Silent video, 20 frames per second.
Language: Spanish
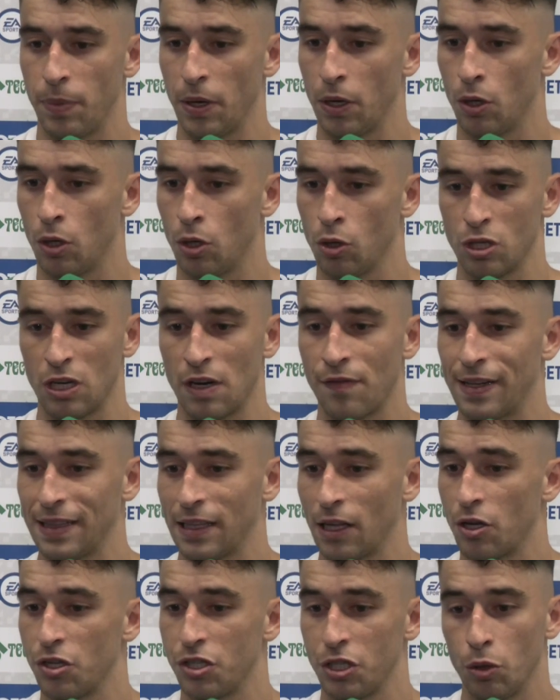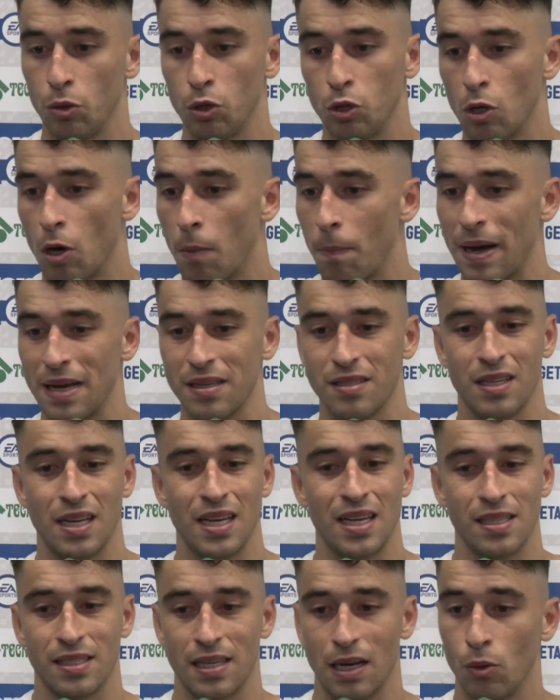pero nos ha faltado ese último
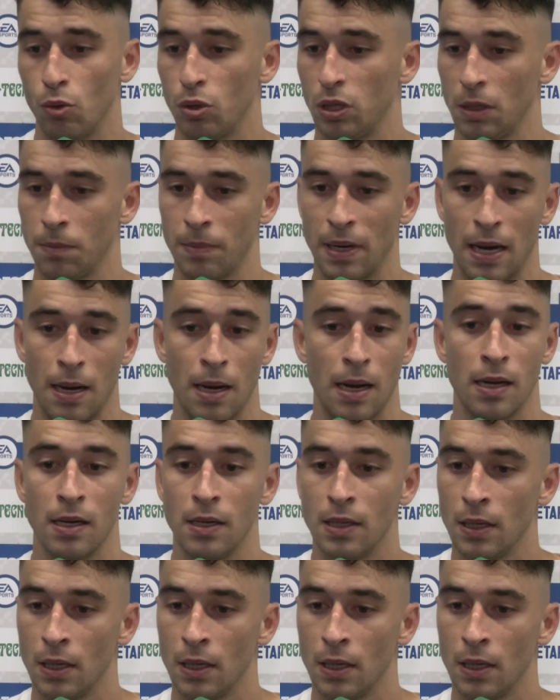pase, esa última